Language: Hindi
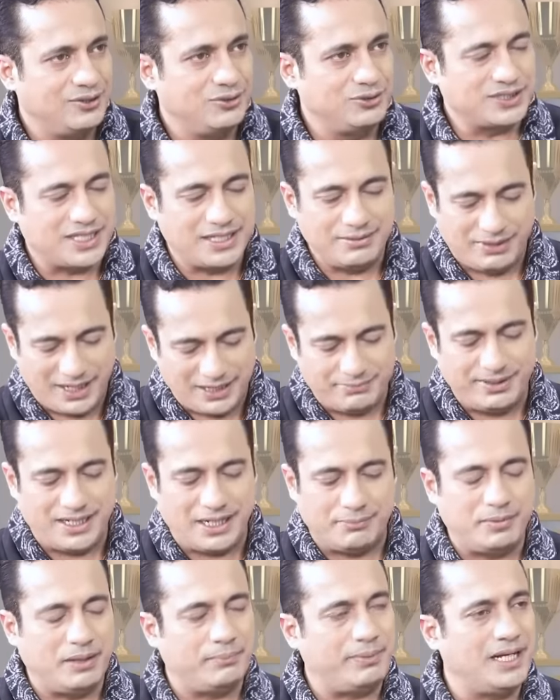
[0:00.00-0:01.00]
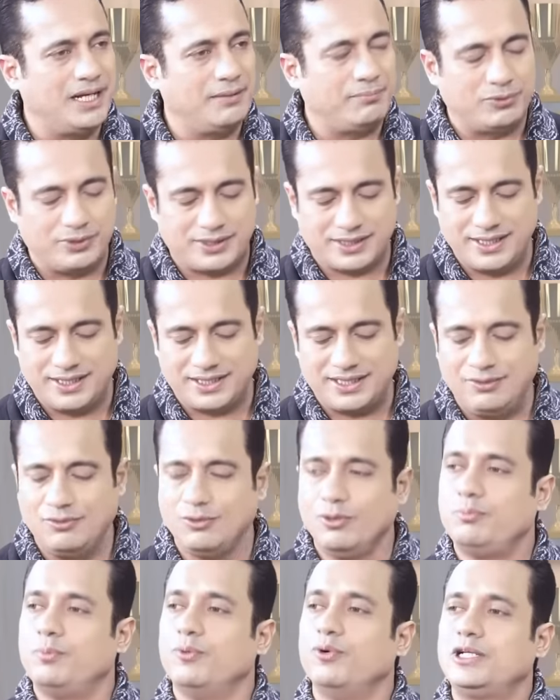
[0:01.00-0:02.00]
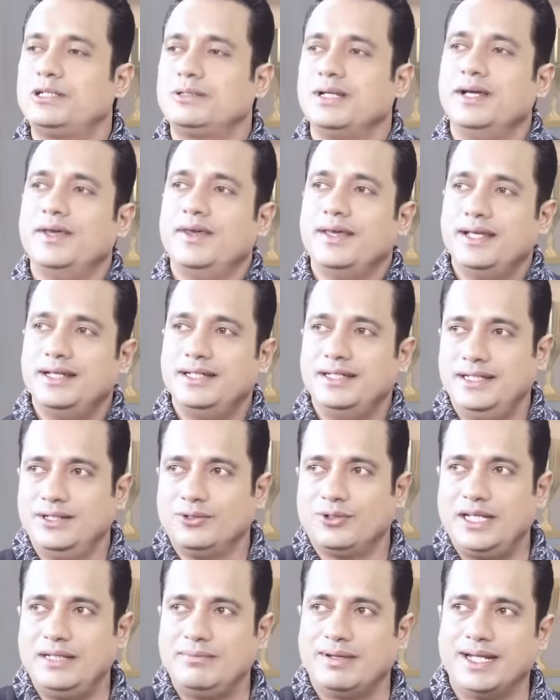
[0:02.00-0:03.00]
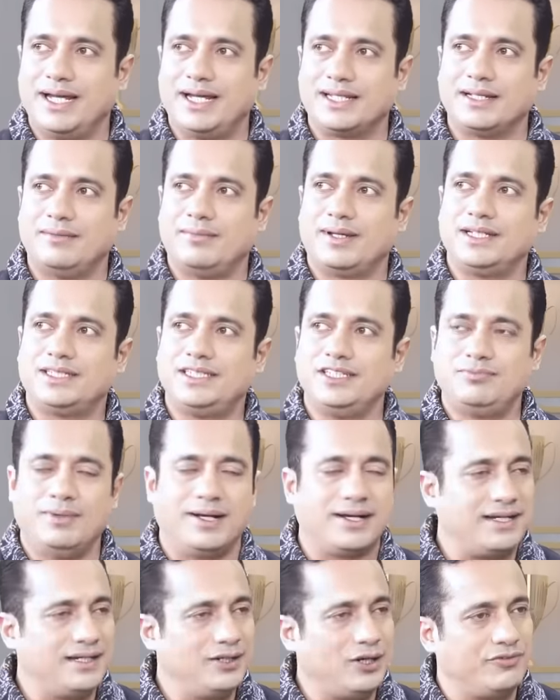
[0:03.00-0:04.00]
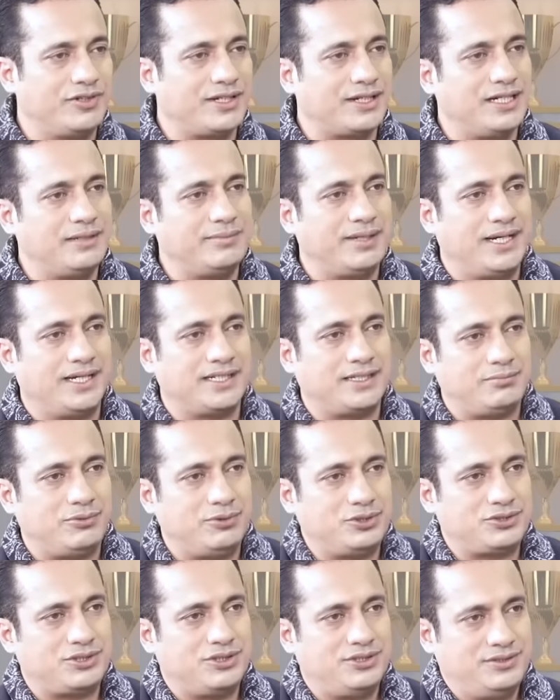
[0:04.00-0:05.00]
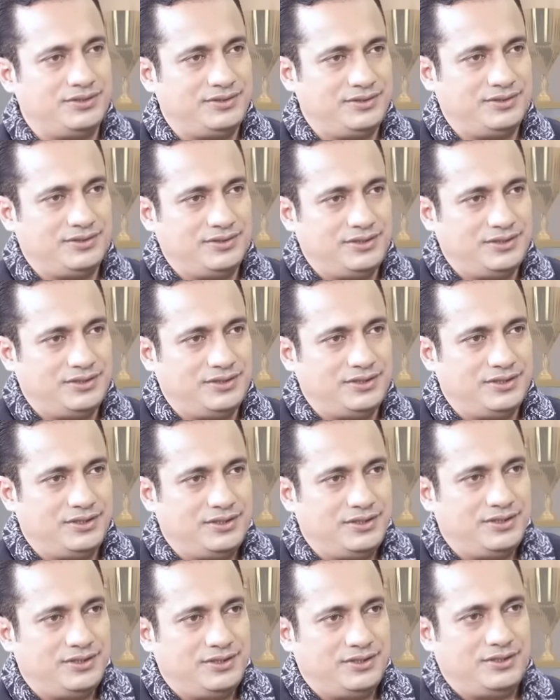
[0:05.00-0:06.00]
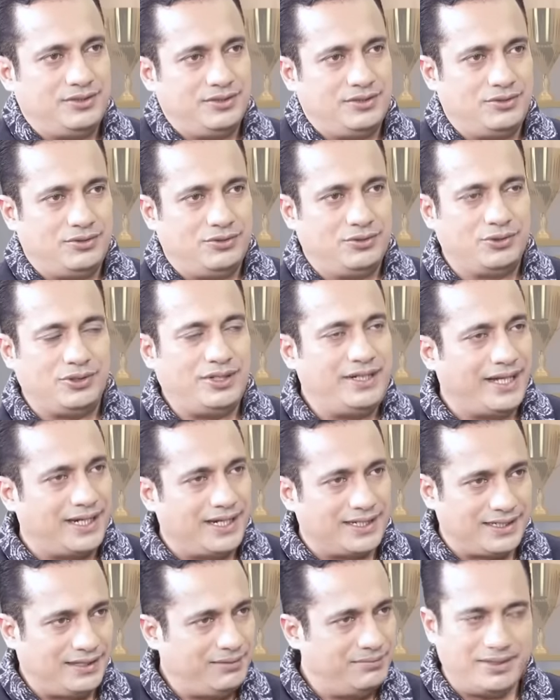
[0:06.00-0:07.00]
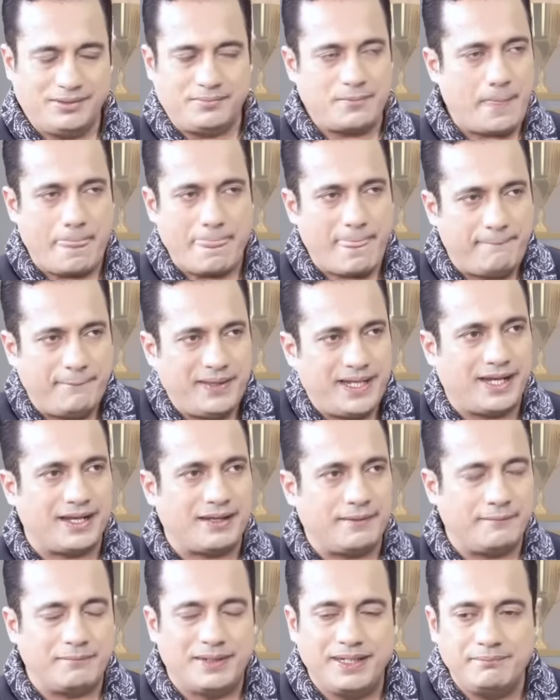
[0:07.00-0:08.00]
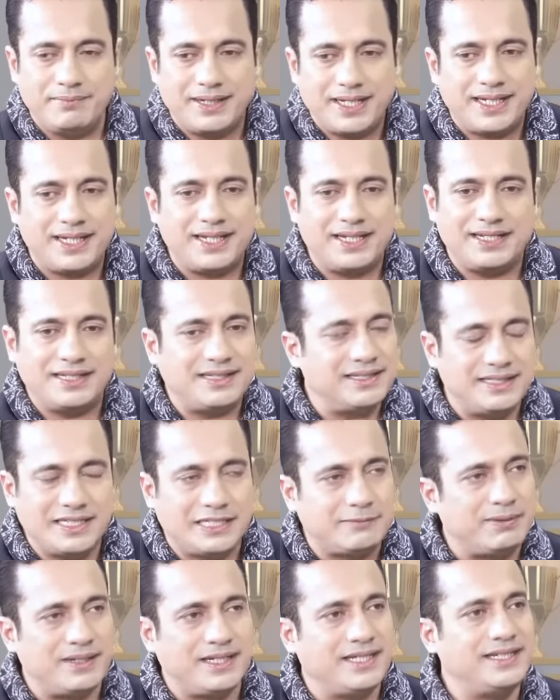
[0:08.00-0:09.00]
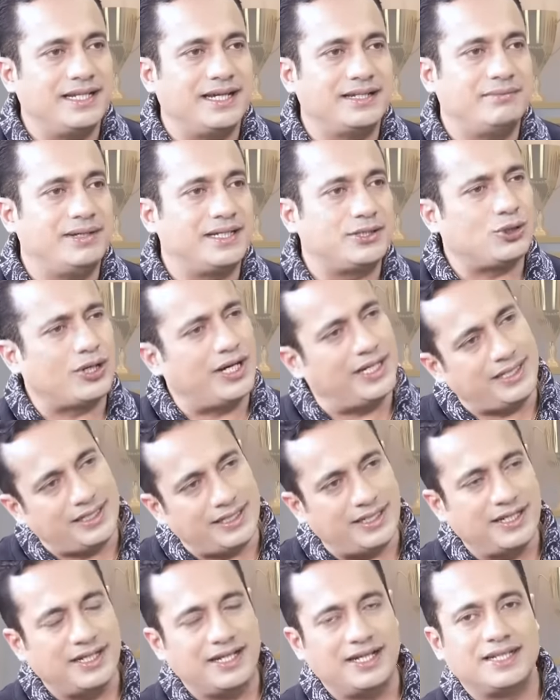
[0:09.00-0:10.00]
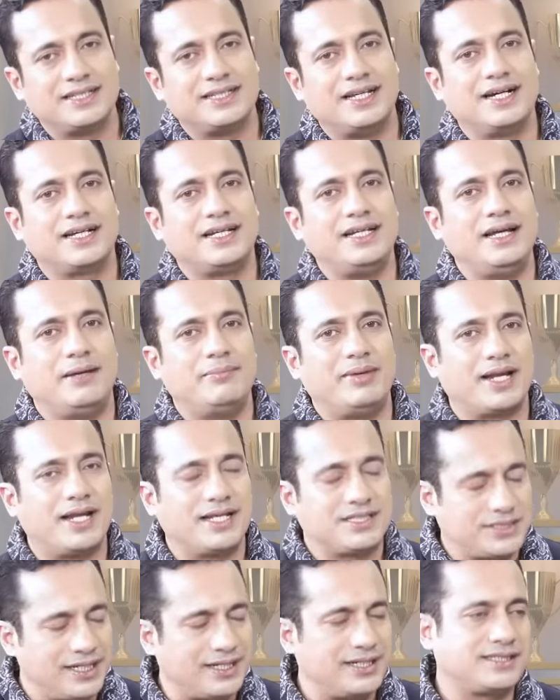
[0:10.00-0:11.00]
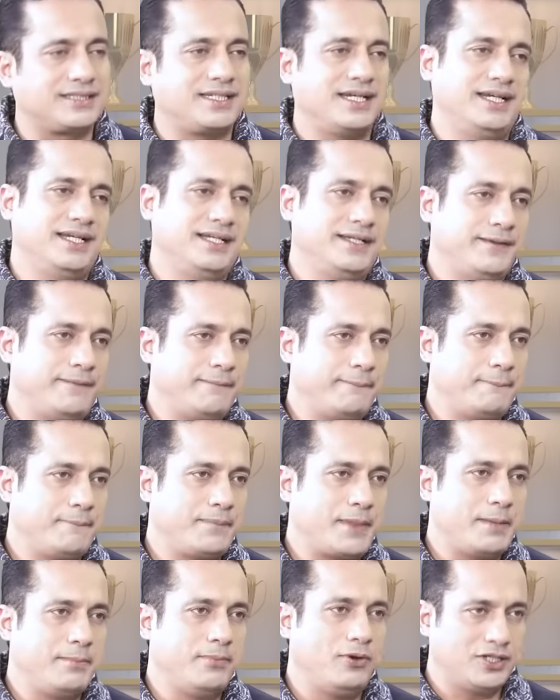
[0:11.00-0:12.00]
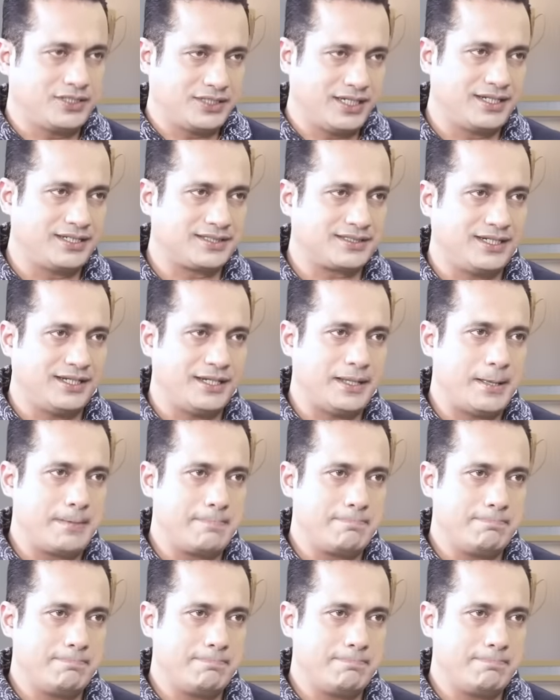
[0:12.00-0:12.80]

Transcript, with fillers: उसके बाद मेरा अपना पहला पोस्ट गया था वो पोस्ट इन्होंने ही बनाया था हमारे चीफ मार्केटिंग ऑफिसर ने बनाया था पोस्ट उन्होंने डाला था मेरा भाई मैं इस पर नहीं ध्यान मैं तो खाली था कि हमारा अच्छा रिश्ता है बहुत अच्छा रिश्ता है